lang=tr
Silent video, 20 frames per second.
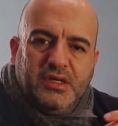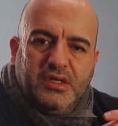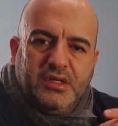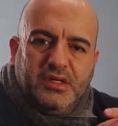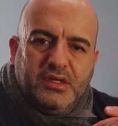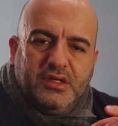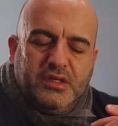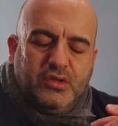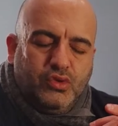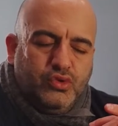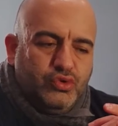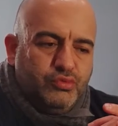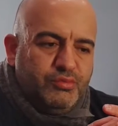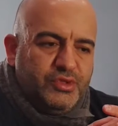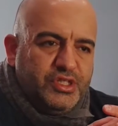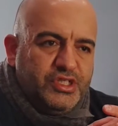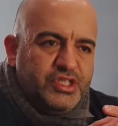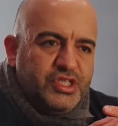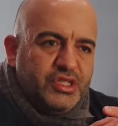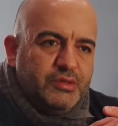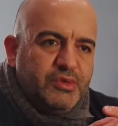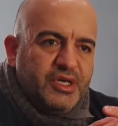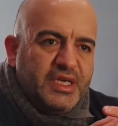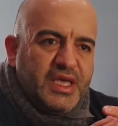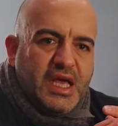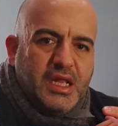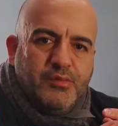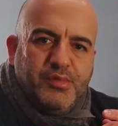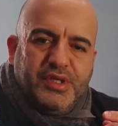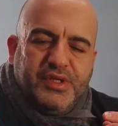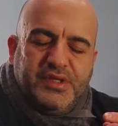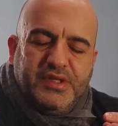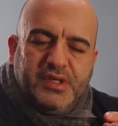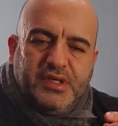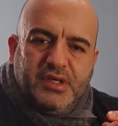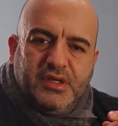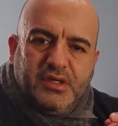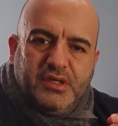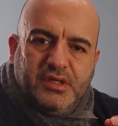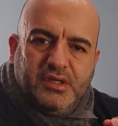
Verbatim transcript: e, onun iç yanıma gelmediği,